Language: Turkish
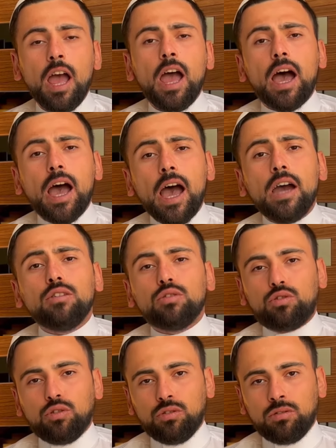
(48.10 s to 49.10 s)
Her
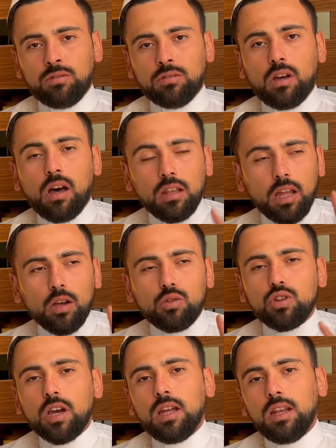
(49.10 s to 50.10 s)
gün Allahu
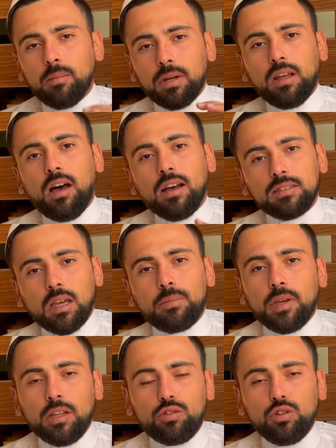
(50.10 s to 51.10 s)
Teala bana
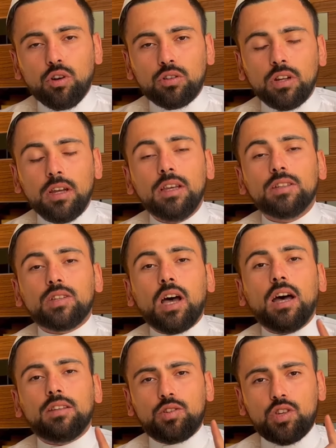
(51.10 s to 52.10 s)
azap ediyor.
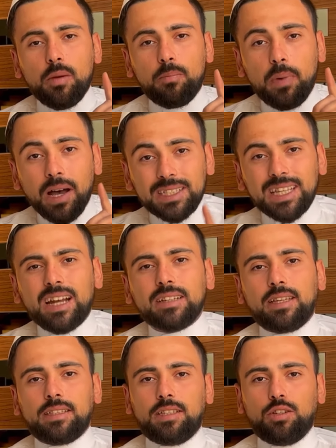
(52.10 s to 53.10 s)
Sadece
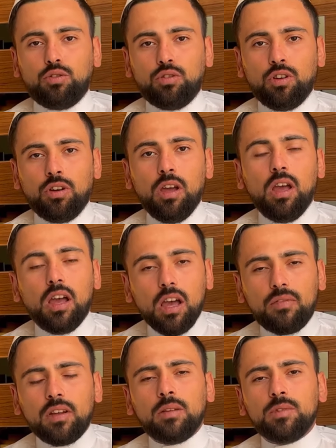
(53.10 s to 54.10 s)
pazartesi günü
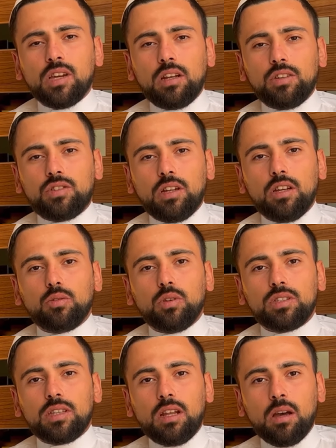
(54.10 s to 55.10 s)
Efendimiz Aleyhisselatü
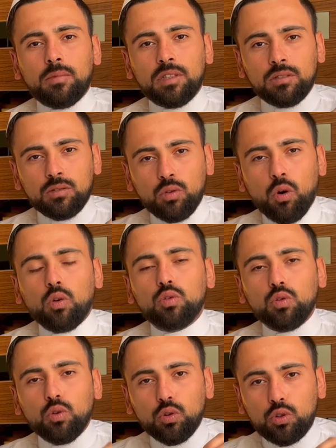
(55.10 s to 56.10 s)
Vesselam'ın
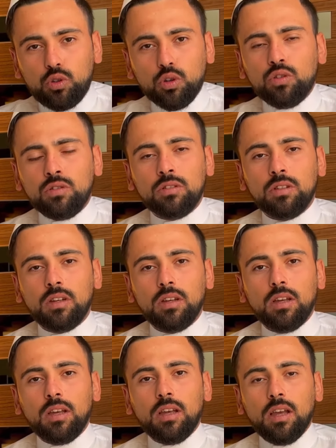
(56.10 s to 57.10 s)
doğduğu gün
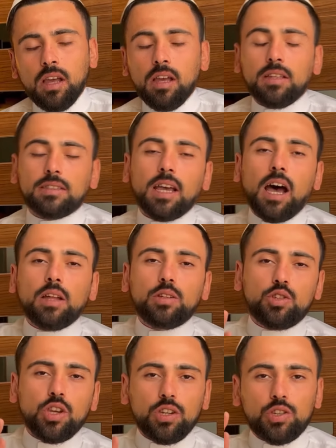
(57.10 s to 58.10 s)

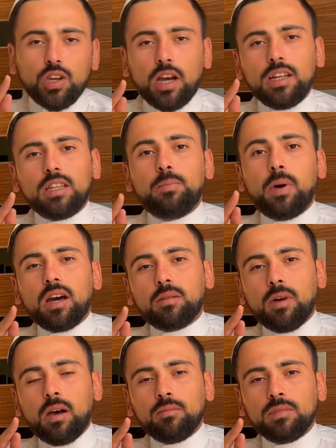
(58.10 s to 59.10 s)
Sadece işaret
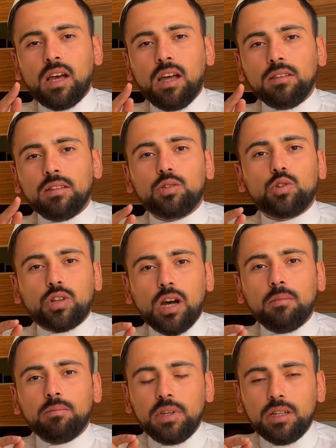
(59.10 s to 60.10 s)
parmağımdan
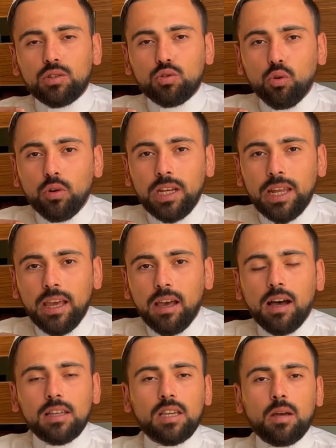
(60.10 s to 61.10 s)
çıkan bir su ile
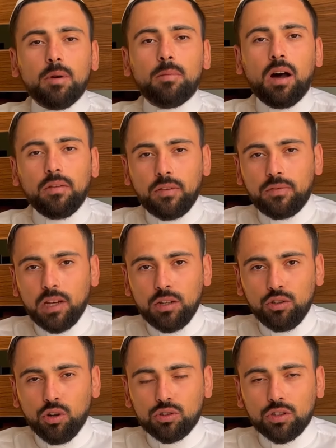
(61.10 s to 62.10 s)
azabım
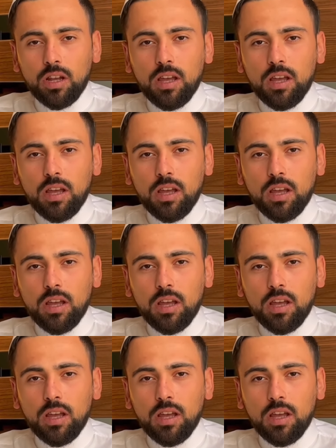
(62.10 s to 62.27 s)
hafifleniyor.